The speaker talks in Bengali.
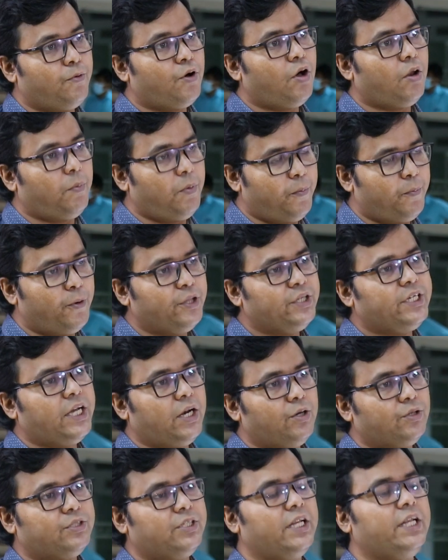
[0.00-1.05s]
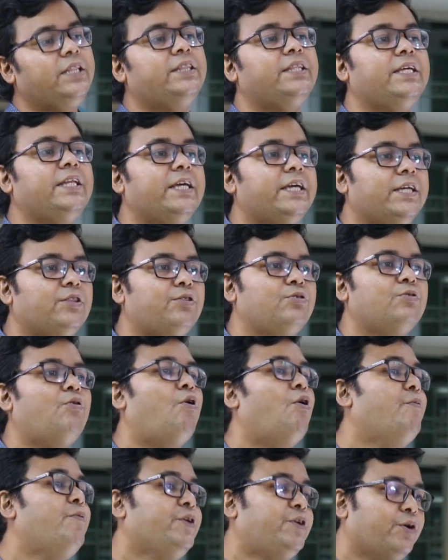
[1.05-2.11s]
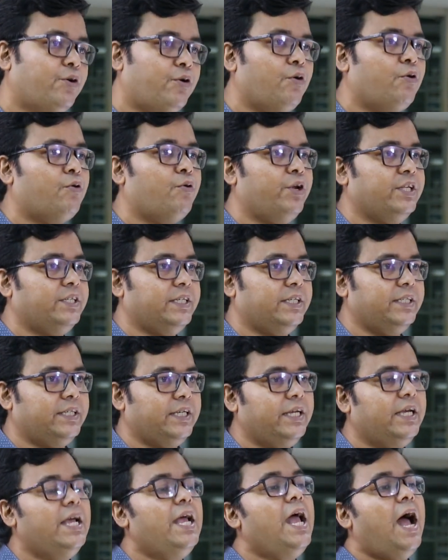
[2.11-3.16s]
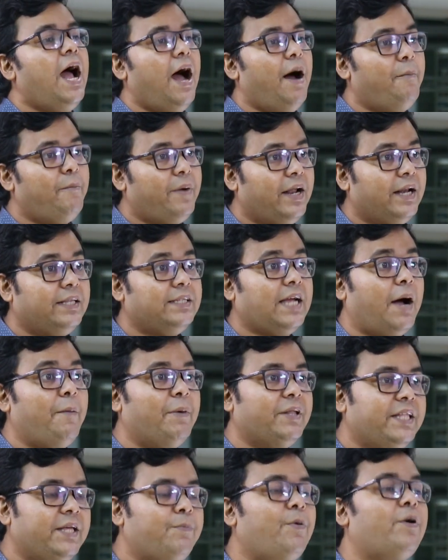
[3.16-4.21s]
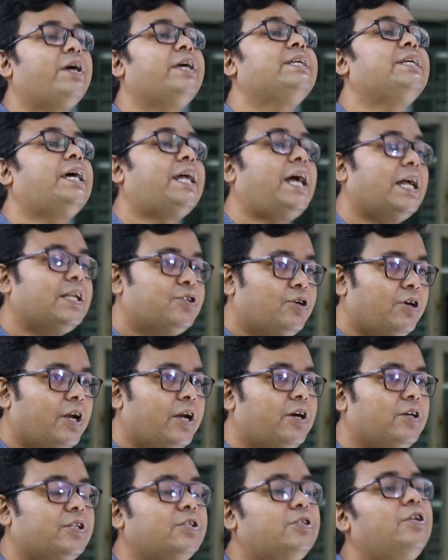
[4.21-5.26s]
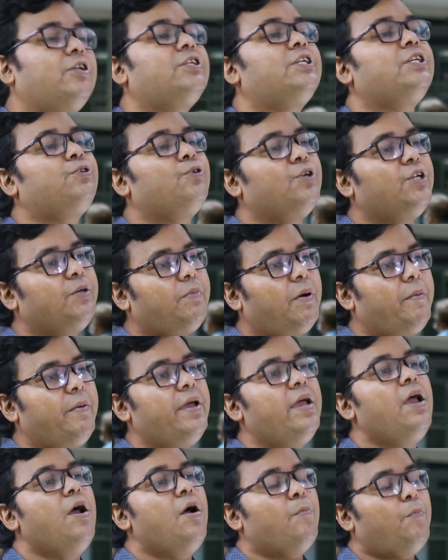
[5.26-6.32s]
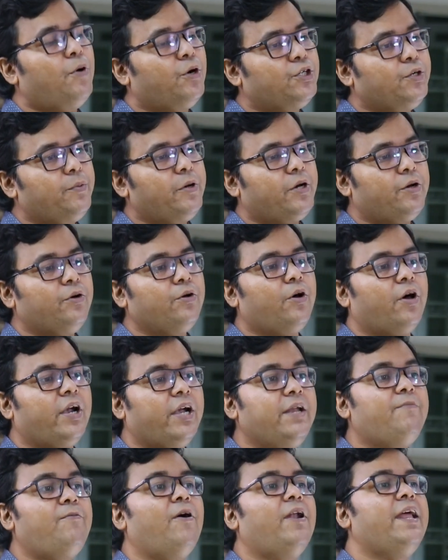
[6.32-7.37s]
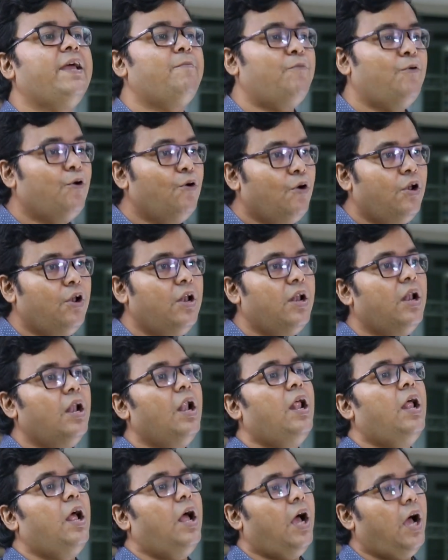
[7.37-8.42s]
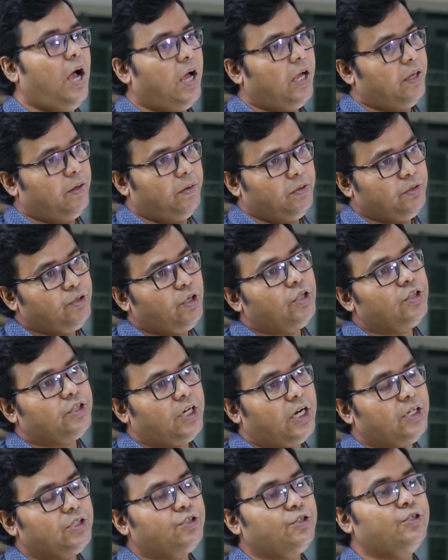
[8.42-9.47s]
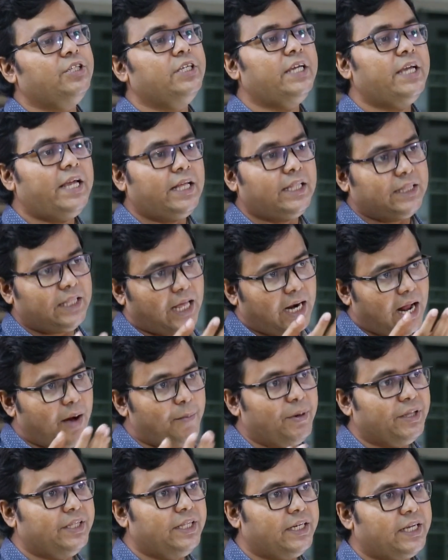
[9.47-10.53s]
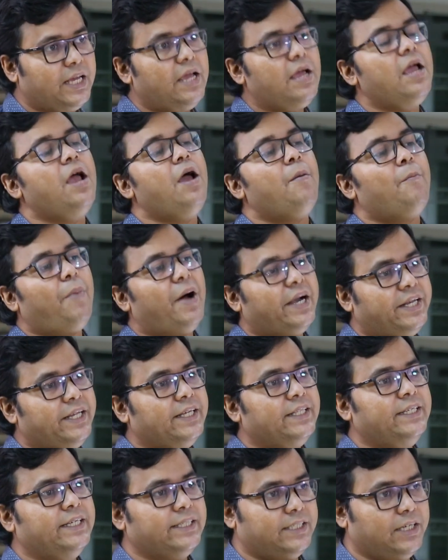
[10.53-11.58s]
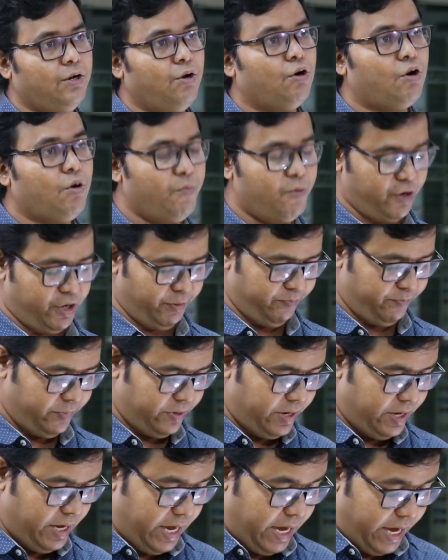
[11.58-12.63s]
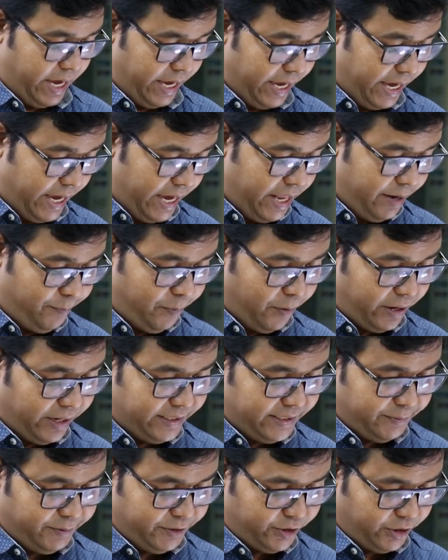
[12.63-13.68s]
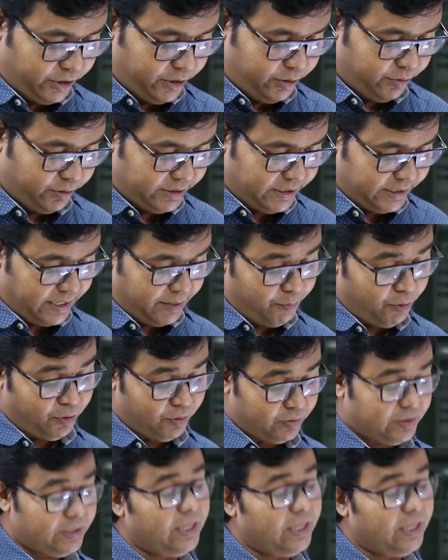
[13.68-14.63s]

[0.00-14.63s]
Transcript: প্রকল্প পরিচালক ছিলেন তিনি কিন্তু অভিযোগও করেছেন যে আচ্ছা। আমরা আমাদের পক্ষে যার কাজ করার কথা ছিল সে সঠিকভাবে পর্যবেক্ষণ করেনি ফলে ভুল যন্ত্রাংশ দিয়ে তারা আমাদেরকে পাঠিয়ে দিয়েছে লোকোমোটিভ এরপরে যে বিষয়টি হচ্ছে যে এবং